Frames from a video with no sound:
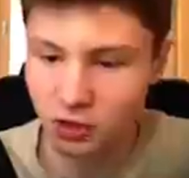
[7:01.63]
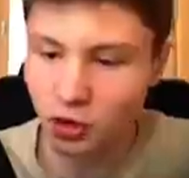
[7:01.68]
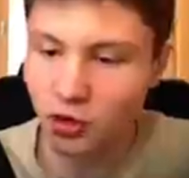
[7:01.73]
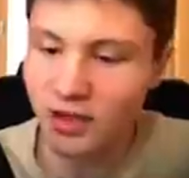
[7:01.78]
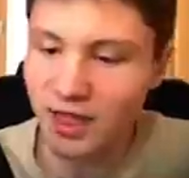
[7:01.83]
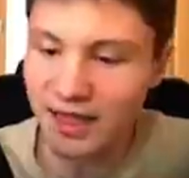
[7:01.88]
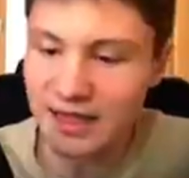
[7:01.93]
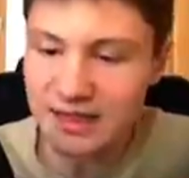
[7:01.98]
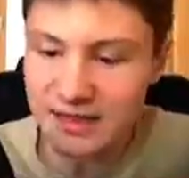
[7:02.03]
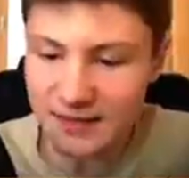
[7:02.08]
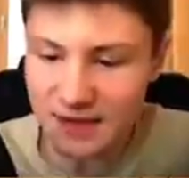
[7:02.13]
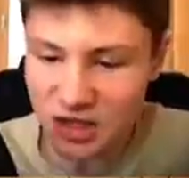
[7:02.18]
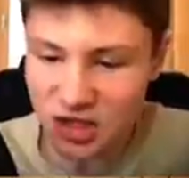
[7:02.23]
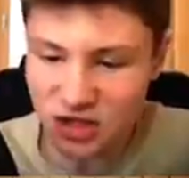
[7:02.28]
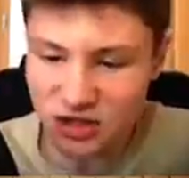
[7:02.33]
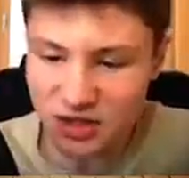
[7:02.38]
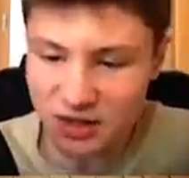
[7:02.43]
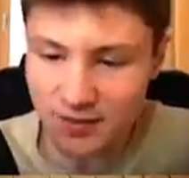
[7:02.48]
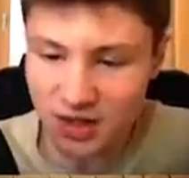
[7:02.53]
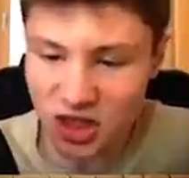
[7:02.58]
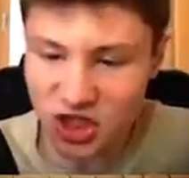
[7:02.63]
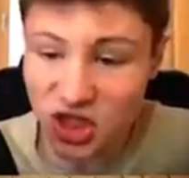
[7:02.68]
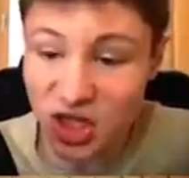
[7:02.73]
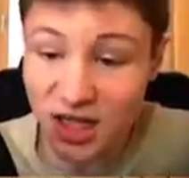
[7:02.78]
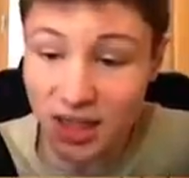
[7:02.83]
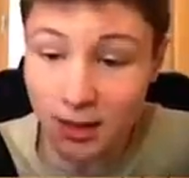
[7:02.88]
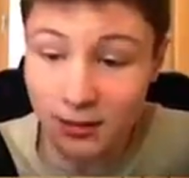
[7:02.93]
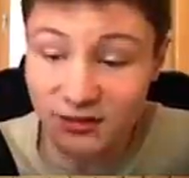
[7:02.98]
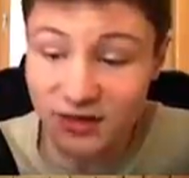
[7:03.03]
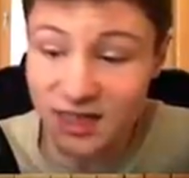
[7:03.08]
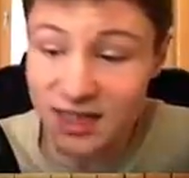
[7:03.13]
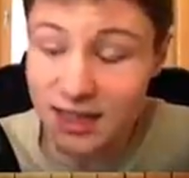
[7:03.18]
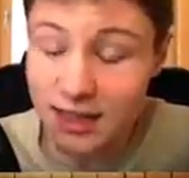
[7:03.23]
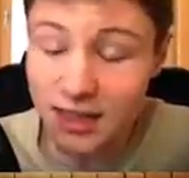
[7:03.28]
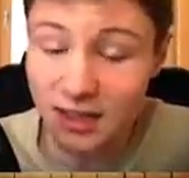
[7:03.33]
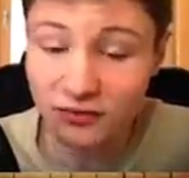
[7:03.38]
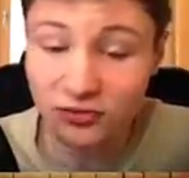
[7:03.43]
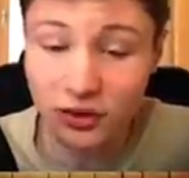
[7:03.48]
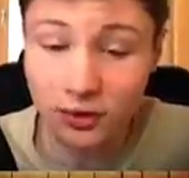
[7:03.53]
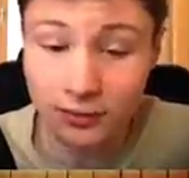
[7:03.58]
Tod eines Menschen ist immer schade, aber wenn ich
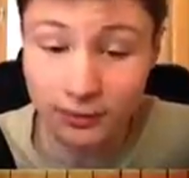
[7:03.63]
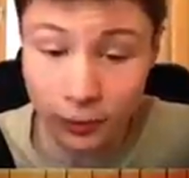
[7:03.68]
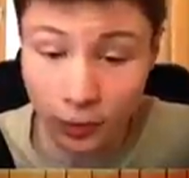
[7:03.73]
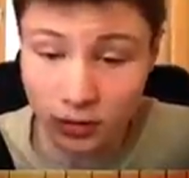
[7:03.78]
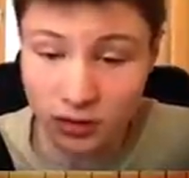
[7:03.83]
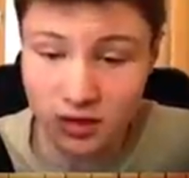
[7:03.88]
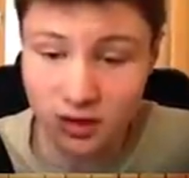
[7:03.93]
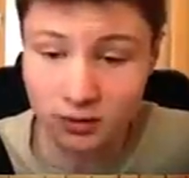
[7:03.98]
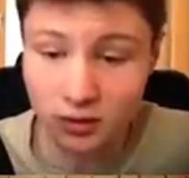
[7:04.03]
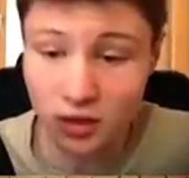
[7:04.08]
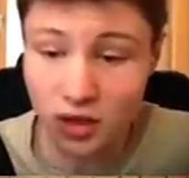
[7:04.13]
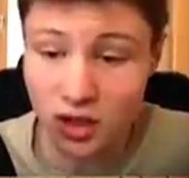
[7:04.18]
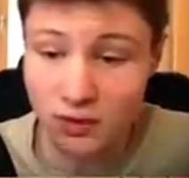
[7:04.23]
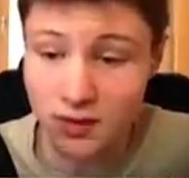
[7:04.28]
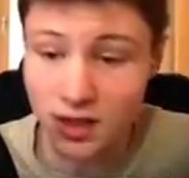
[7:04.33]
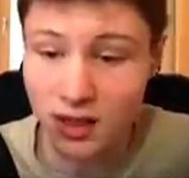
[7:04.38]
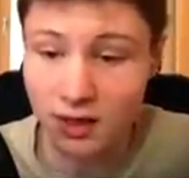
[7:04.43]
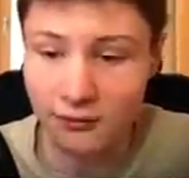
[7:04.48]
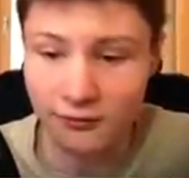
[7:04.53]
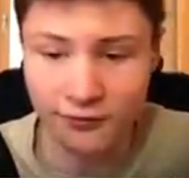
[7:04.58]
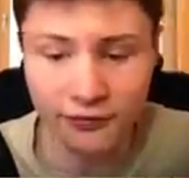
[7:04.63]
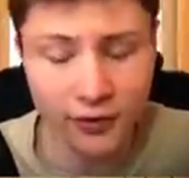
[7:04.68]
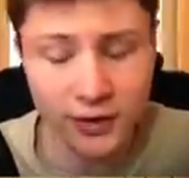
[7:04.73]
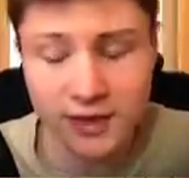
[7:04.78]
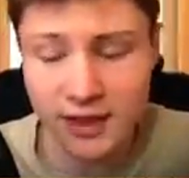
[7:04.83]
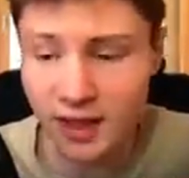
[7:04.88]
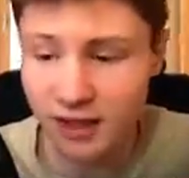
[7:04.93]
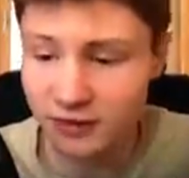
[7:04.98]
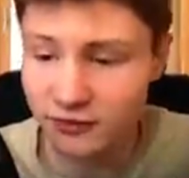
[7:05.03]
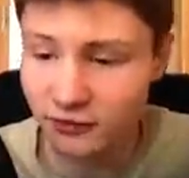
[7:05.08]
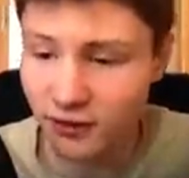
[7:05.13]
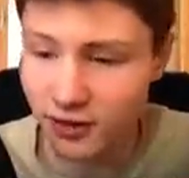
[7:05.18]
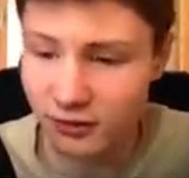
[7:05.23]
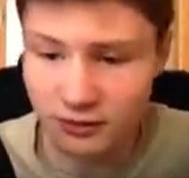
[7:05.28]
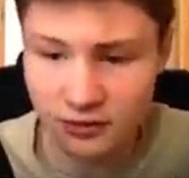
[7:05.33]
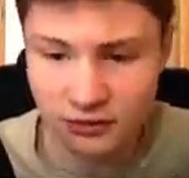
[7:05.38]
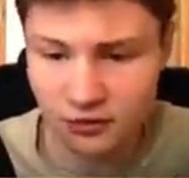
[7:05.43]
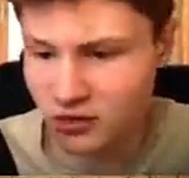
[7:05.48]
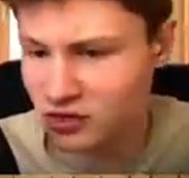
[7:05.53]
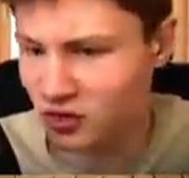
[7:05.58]
dafür Punkte bekomme, äh, wundert, äh,
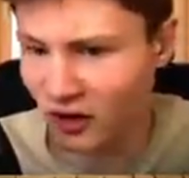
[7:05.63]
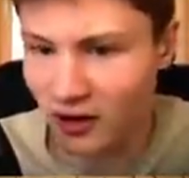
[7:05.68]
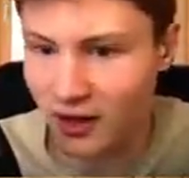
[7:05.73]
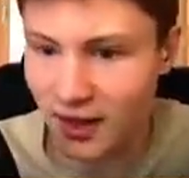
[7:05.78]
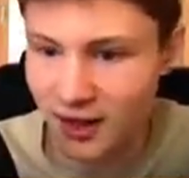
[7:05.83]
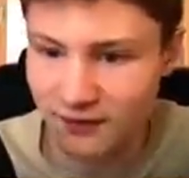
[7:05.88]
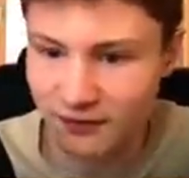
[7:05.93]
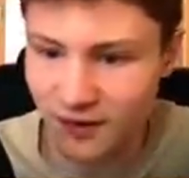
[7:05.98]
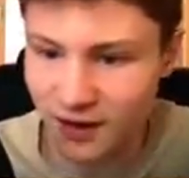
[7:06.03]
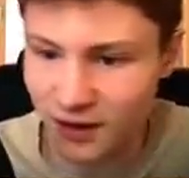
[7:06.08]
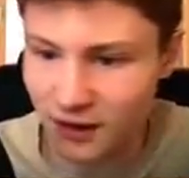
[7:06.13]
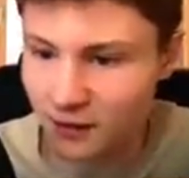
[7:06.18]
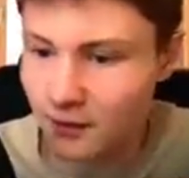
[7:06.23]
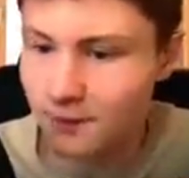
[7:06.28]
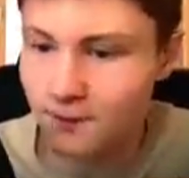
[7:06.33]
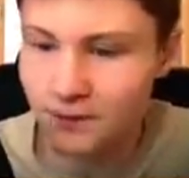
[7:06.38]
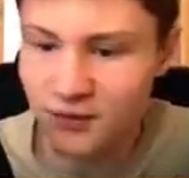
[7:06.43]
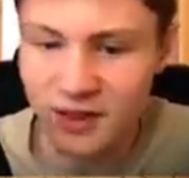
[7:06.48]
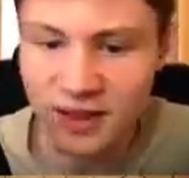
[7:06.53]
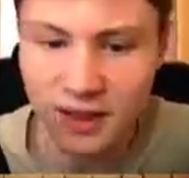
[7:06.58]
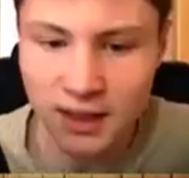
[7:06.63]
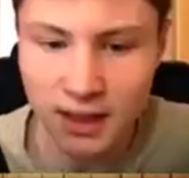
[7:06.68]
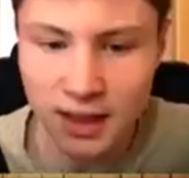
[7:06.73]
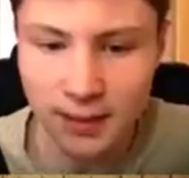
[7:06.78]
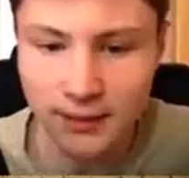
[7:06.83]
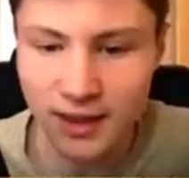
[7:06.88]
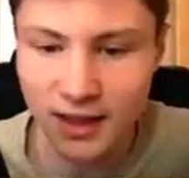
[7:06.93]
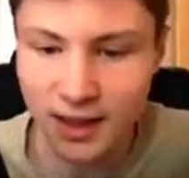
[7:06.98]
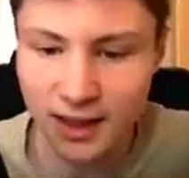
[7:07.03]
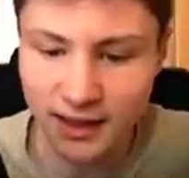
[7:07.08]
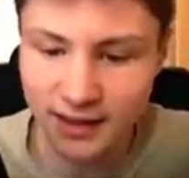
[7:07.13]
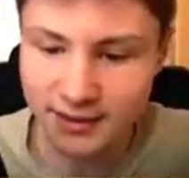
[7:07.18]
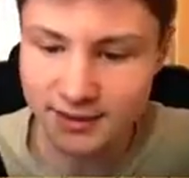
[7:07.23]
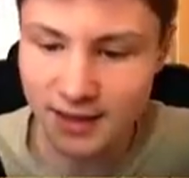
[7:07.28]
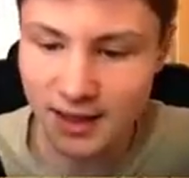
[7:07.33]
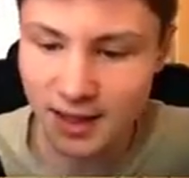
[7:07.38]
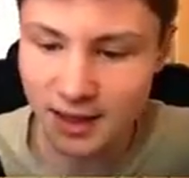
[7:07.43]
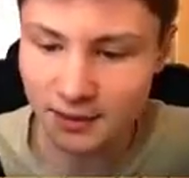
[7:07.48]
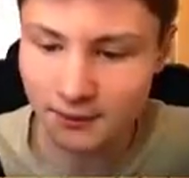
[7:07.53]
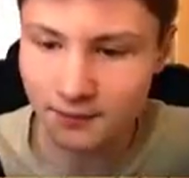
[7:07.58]
toll einfach, ne? Kann man ja gar nichts
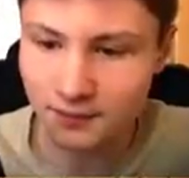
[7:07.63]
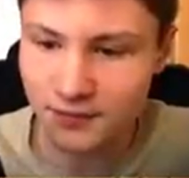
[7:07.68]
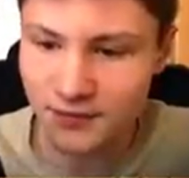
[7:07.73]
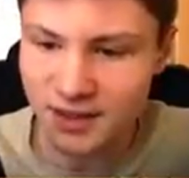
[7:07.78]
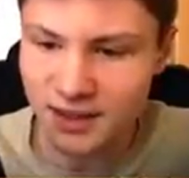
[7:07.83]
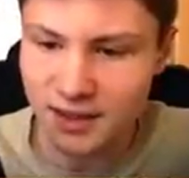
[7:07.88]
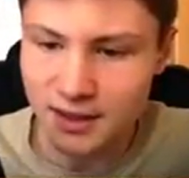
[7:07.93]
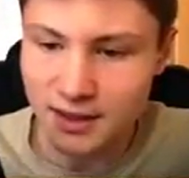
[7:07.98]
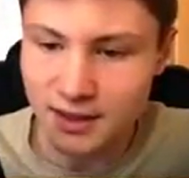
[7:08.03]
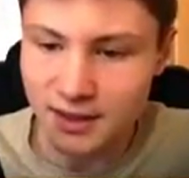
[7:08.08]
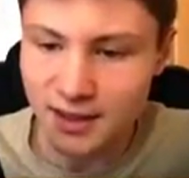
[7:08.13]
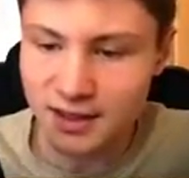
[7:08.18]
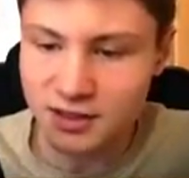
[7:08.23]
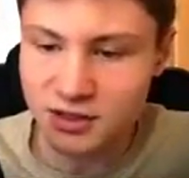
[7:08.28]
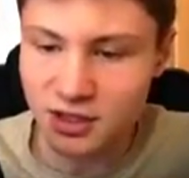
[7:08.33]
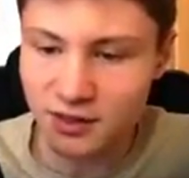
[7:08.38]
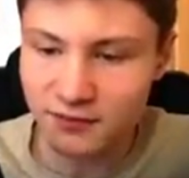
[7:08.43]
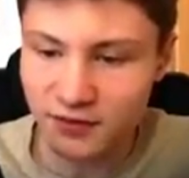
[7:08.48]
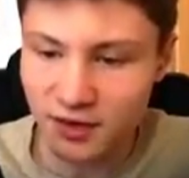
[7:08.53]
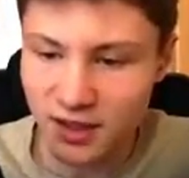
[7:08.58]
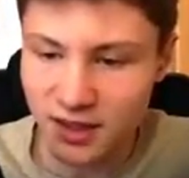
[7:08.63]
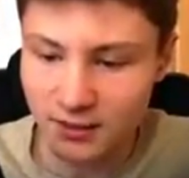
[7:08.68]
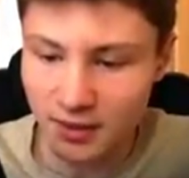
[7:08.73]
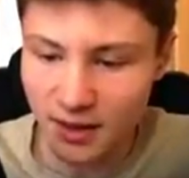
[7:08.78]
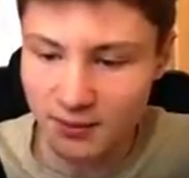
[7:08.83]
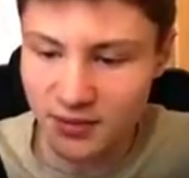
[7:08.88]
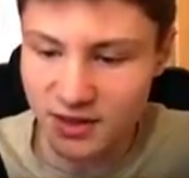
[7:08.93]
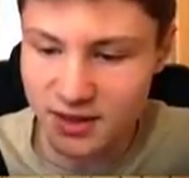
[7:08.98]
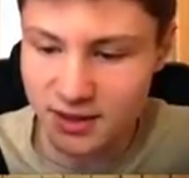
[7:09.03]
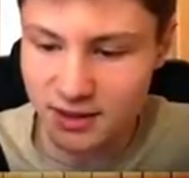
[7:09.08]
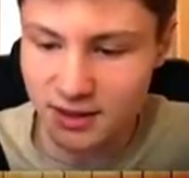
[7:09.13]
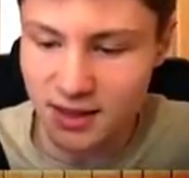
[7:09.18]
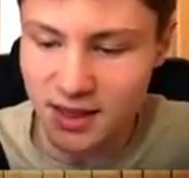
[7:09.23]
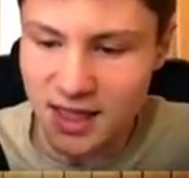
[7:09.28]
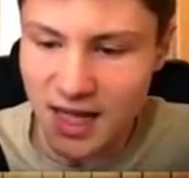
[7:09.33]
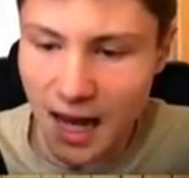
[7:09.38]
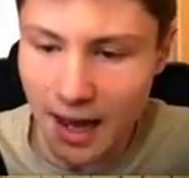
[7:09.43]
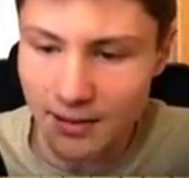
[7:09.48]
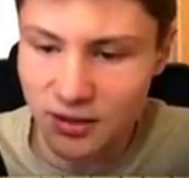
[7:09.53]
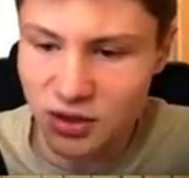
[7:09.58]
sagen. Jetzt sollten wir hier mal ein bisschen...
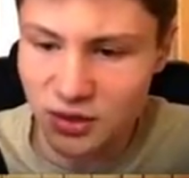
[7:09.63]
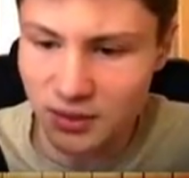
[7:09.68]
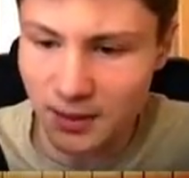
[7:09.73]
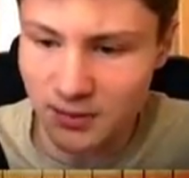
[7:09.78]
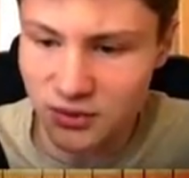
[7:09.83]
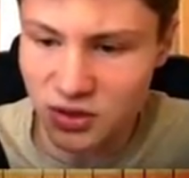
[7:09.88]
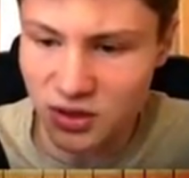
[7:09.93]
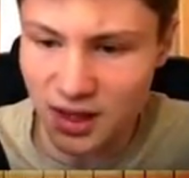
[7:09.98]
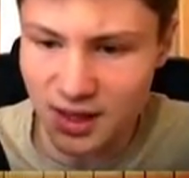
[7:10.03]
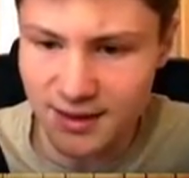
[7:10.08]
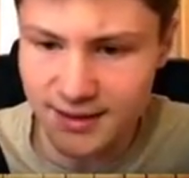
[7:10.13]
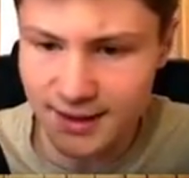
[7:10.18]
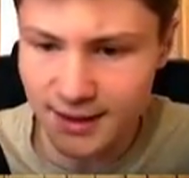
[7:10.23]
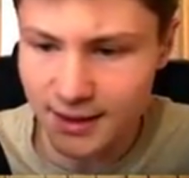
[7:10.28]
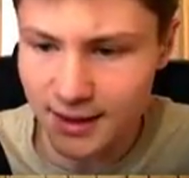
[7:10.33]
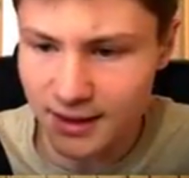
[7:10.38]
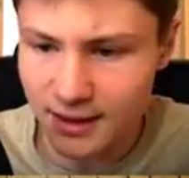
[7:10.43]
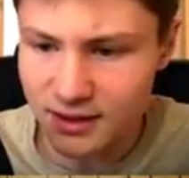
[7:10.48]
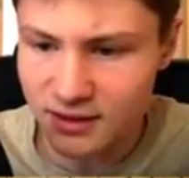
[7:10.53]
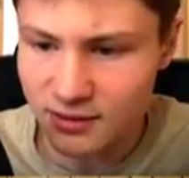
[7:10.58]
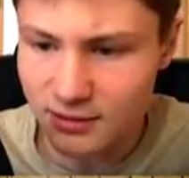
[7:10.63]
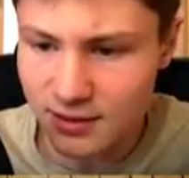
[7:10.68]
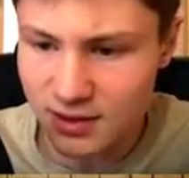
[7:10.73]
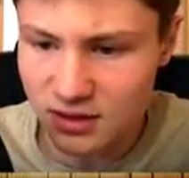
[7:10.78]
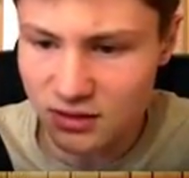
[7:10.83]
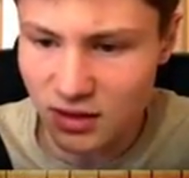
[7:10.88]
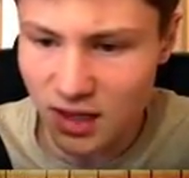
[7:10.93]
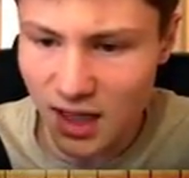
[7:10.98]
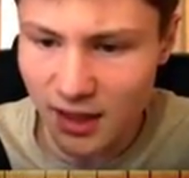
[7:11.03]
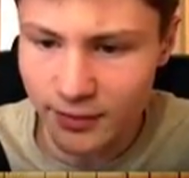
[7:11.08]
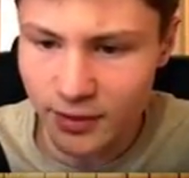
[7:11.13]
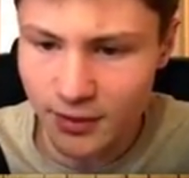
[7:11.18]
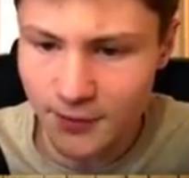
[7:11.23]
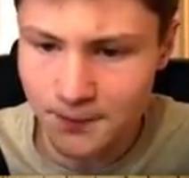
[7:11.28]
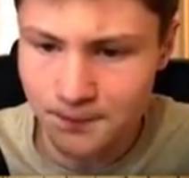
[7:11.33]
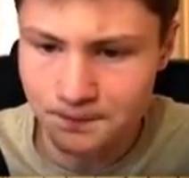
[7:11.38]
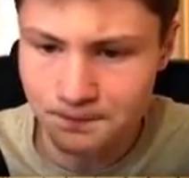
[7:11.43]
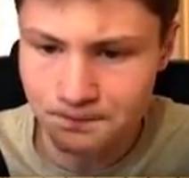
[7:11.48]
Habe ich überhaupt schon alle Sachen angezogen, die ich so habe?